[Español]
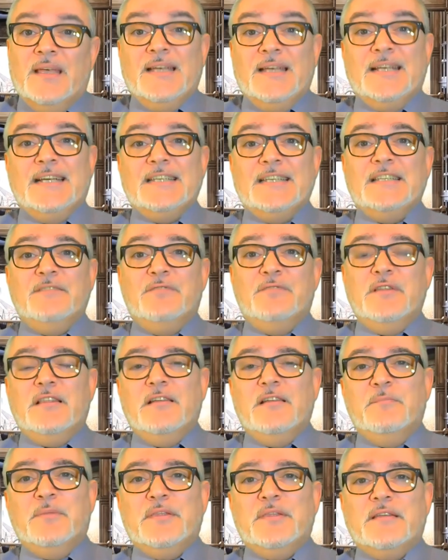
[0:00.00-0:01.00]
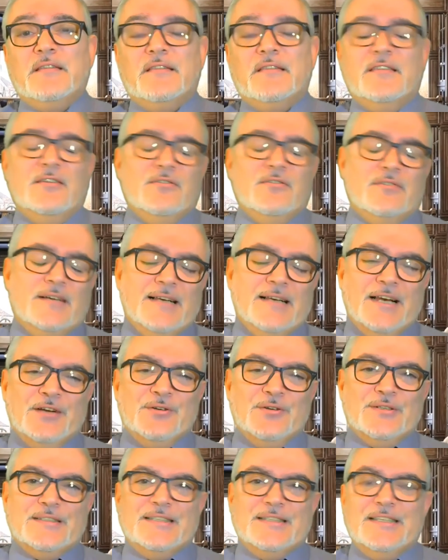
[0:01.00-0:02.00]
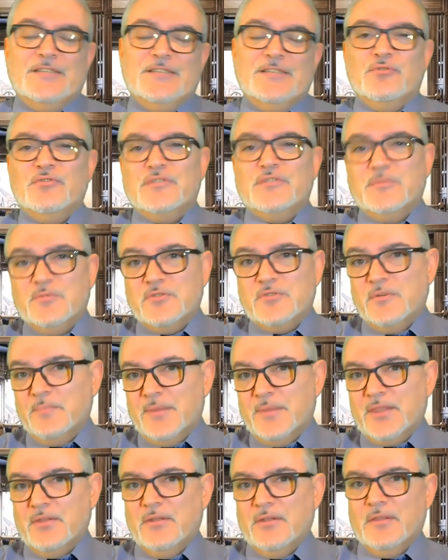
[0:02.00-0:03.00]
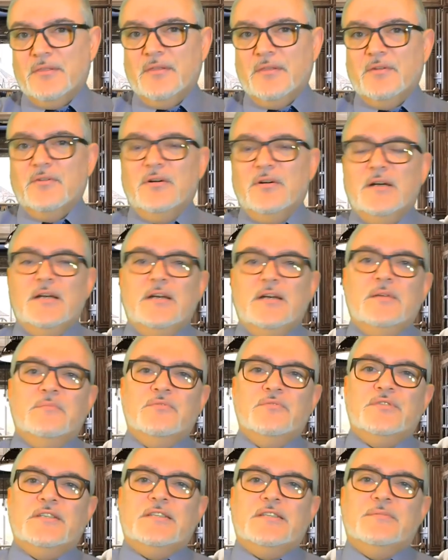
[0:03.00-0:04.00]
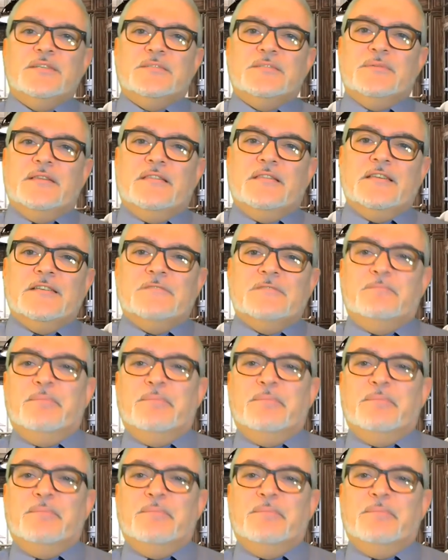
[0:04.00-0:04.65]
¿Que es difícil empezar de cero? Claro que sí, todos hemos empezado de cero muchísimas veces,